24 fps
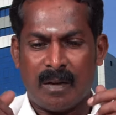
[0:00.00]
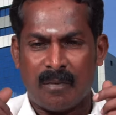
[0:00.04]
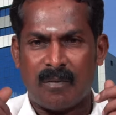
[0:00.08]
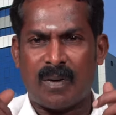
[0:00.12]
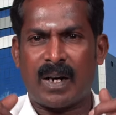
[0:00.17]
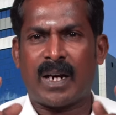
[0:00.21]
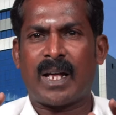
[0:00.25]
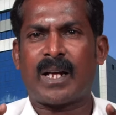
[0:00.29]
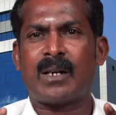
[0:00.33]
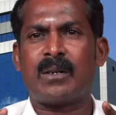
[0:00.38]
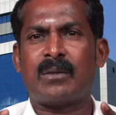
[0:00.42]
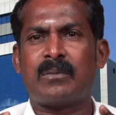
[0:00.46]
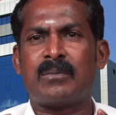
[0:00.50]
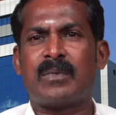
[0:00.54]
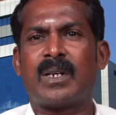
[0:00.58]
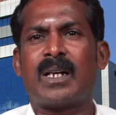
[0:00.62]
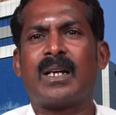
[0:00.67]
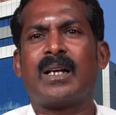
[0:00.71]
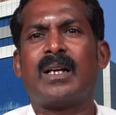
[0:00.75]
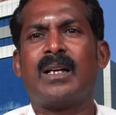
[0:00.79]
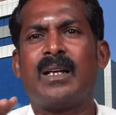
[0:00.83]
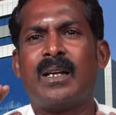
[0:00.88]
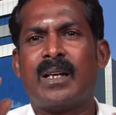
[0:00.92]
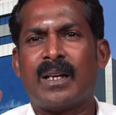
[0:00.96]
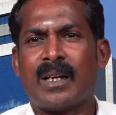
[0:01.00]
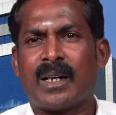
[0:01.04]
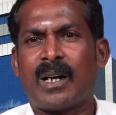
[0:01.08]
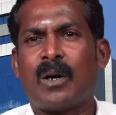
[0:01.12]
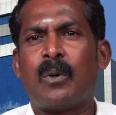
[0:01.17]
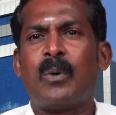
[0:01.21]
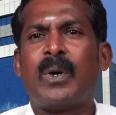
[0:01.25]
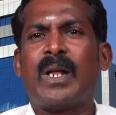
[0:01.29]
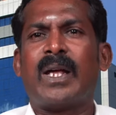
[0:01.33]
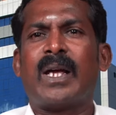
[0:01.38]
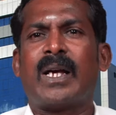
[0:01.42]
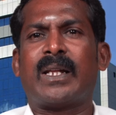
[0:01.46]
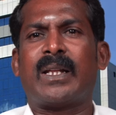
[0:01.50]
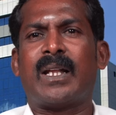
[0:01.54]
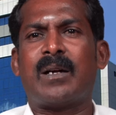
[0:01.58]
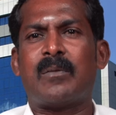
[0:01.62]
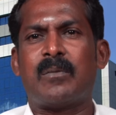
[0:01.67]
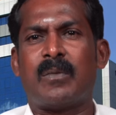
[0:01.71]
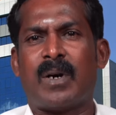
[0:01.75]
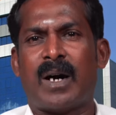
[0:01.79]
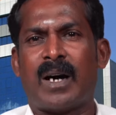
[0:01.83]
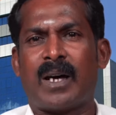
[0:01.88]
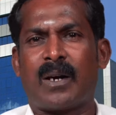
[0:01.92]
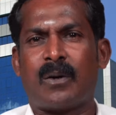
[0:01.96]
வளரணும்னா ரவுடியாக தான்
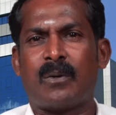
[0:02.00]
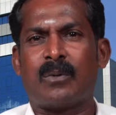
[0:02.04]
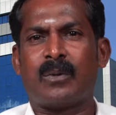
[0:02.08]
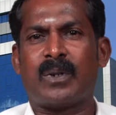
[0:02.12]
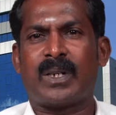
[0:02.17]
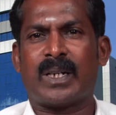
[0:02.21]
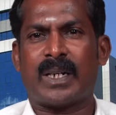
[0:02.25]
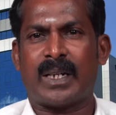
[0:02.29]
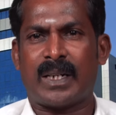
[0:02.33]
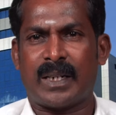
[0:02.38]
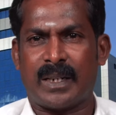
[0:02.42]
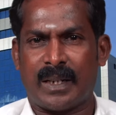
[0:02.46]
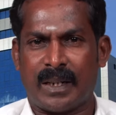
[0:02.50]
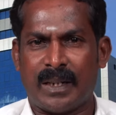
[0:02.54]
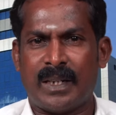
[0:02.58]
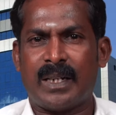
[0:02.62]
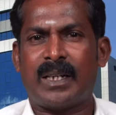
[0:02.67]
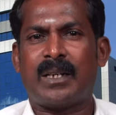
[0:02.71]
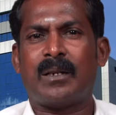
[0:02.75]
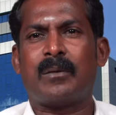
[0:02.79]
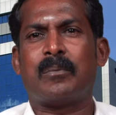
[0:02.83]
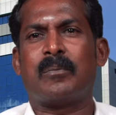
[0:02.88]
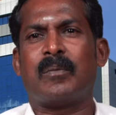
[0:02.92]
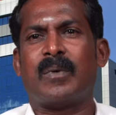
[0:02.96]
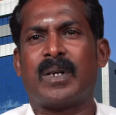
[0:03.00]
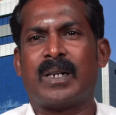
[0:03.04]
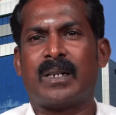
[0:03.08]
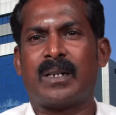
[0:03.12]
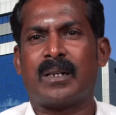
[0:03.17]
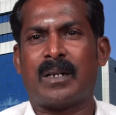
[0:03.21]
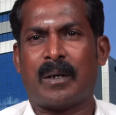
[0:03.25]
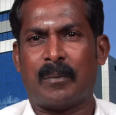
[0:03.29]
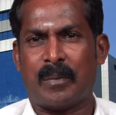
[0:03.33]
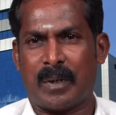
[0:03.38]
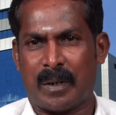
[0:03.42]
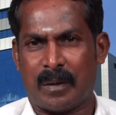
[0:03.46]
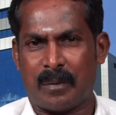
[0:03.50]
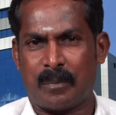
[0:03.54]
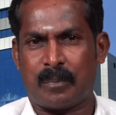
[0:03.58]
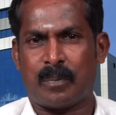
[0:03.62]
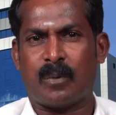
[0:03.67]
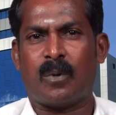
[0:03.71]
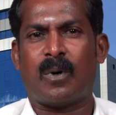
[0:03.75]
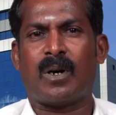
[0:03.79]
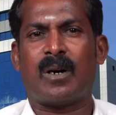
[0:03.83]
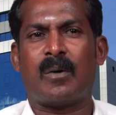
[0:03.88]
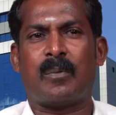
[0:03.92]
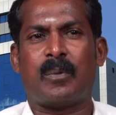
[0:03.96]
மாறணுங்கிற ரீதிக்கு மா அப்படி
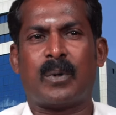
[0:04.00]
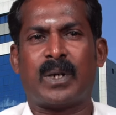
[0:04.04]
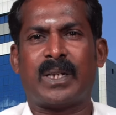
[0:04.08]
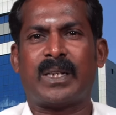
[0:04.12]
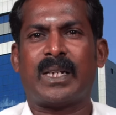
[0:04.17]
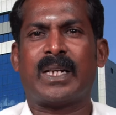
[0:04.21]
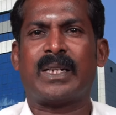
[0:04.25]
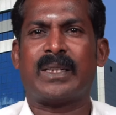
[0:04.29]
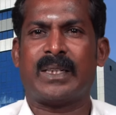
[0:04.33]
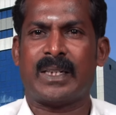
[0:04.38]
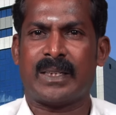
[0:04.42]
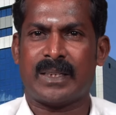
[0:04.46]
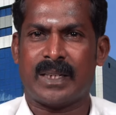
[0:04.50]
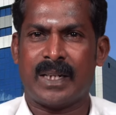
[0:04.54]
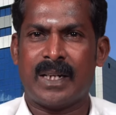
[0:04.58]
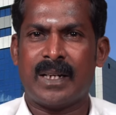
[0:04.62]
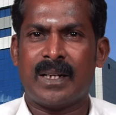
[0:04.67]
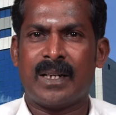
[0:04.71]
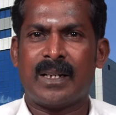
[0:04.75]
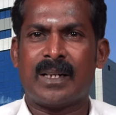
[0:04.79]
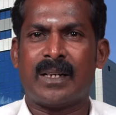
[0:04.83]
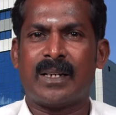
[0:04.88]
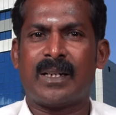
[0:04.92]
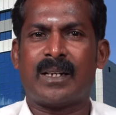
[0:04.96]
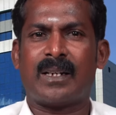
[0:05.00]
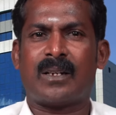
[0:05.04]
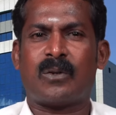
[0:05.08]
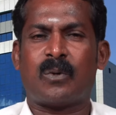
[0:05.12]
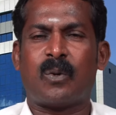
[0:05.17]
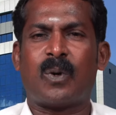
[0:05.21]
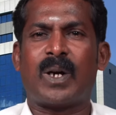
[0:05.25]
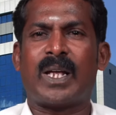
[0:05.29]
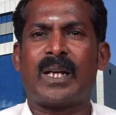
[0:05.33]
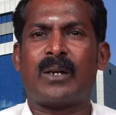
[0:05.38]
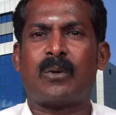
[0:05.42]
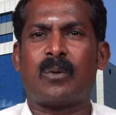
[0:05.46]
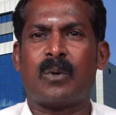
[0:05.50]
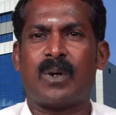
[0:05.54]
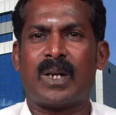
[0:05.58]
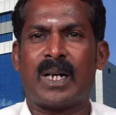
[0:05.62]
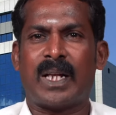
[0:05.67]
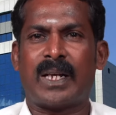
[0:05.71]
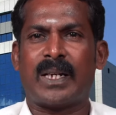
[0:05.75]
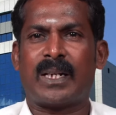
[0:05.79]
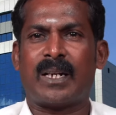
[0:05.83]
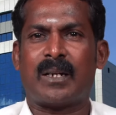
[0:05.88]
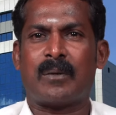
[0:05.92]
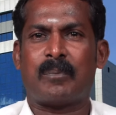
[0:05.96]
போக போய் தான் இந்த கொலை
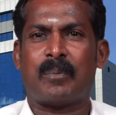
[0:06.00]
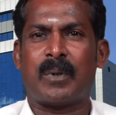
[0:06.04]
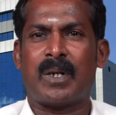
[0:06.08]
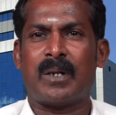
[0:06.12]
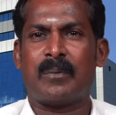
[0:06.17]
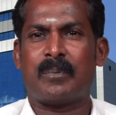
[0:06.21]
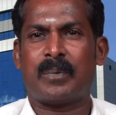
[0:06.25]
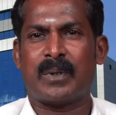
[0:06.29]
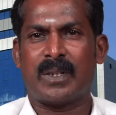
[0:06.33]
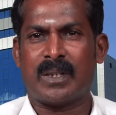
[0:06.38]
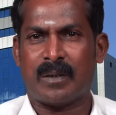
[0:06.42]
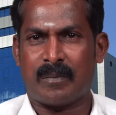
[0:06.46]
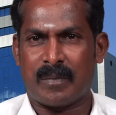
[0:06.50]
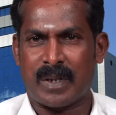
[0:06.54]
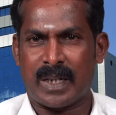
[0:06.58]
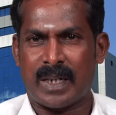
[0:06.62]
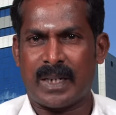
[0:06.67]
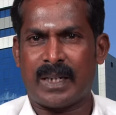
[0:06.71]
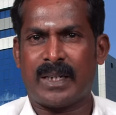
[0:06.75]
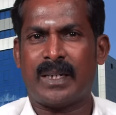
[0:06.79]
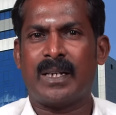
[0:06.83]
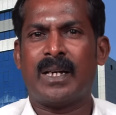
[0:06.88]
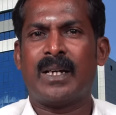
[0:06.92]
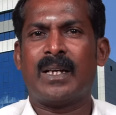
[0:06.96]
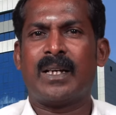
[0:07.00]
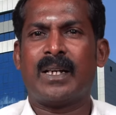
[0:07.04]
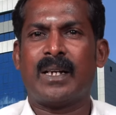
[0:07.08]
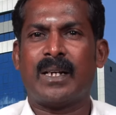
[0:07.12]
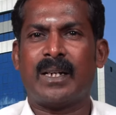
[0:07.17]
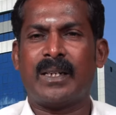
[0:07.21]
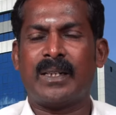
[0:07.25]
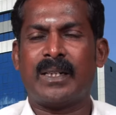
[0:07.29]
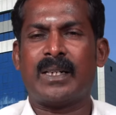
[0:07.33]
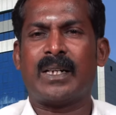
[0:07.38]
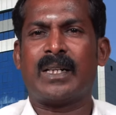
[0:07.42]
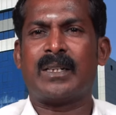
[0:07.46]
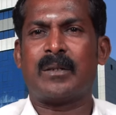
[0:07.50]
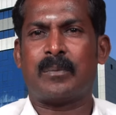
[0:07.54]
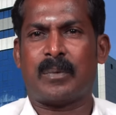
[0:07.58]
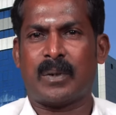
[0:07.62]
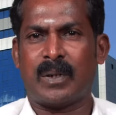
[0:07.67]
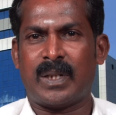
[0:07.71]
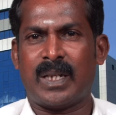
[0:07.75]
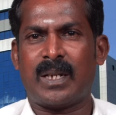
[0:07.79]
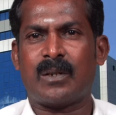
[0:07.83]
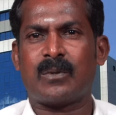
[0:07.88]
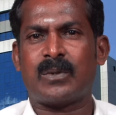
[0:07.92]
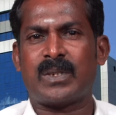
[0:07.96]
கொள்ளை கற்பழிப்பு இந்த மாதிரி இது அந்த
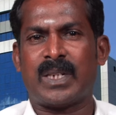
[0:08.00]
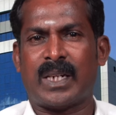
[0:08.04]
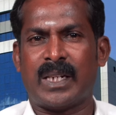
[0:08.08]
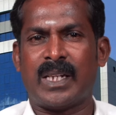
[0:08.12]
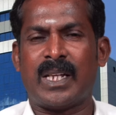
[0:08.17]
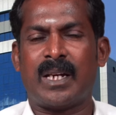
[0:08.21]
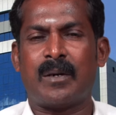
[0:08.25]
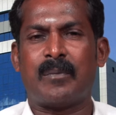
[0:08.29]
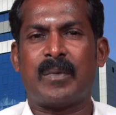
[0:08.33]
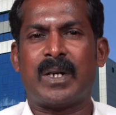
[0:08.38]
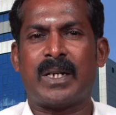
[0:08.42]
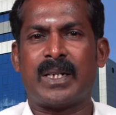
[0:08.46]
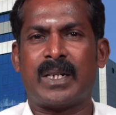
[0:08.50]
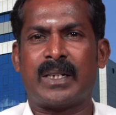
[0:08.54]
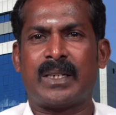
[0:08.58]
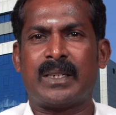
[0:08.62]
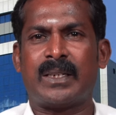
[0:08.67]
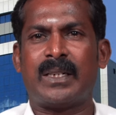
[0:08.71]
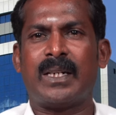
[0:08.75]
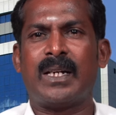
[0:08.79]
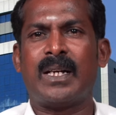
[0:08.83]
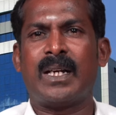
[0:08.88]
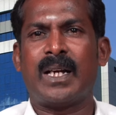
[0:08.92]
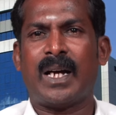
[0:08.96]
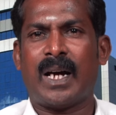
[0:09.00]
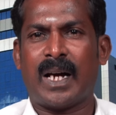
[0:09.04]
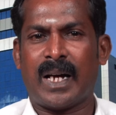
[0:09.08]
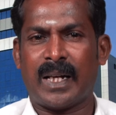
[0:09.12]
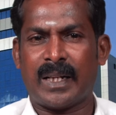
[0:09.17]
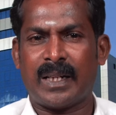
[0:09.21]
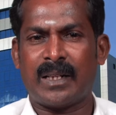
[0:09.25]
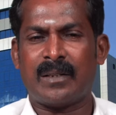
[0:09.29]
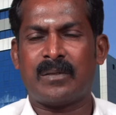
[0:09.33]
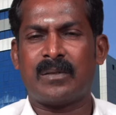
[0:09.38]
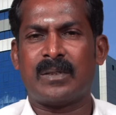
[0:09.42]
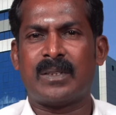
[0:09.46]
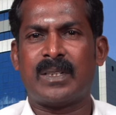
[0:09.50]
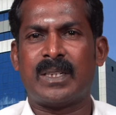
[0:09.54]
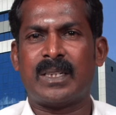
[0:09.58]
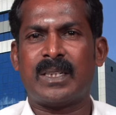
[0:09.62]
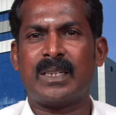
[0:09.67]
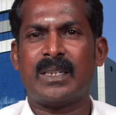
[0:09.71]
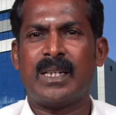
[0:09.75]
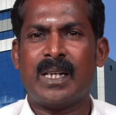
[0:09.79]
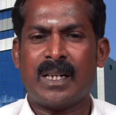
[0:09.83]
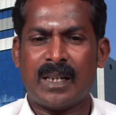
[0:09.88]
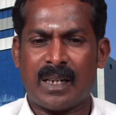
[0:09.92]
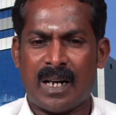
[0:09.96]
பகுதியில் கொஞ்சம் அதிகமாக இருக்குது அதை வந்து
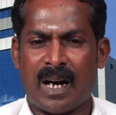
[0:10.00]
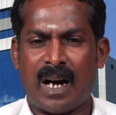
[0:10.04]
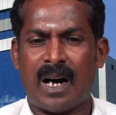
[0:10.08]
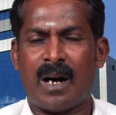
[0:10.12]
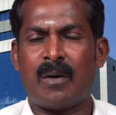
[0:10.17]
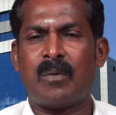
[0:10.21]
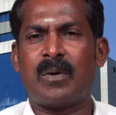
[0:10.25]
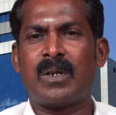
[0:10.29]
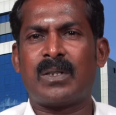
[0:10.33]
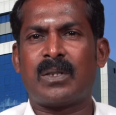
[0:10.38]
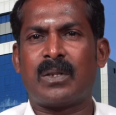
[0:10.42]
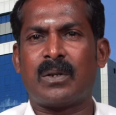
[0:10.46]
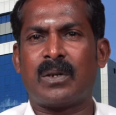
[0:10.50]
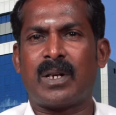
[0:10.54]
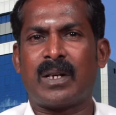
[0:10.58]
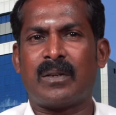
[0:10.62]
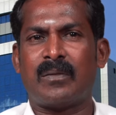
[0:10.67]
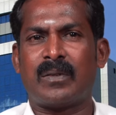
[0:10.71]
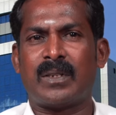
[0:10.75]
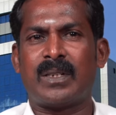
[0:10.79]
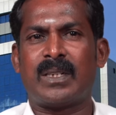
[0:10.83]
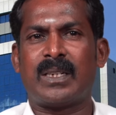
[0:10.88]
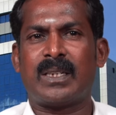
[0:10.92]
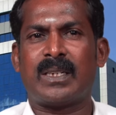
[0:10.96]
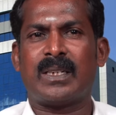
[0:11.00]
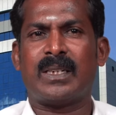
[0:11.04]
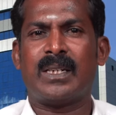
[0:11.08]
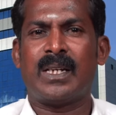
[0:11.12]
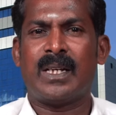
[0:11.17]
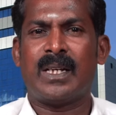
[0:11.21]
காவல்துறை வந்து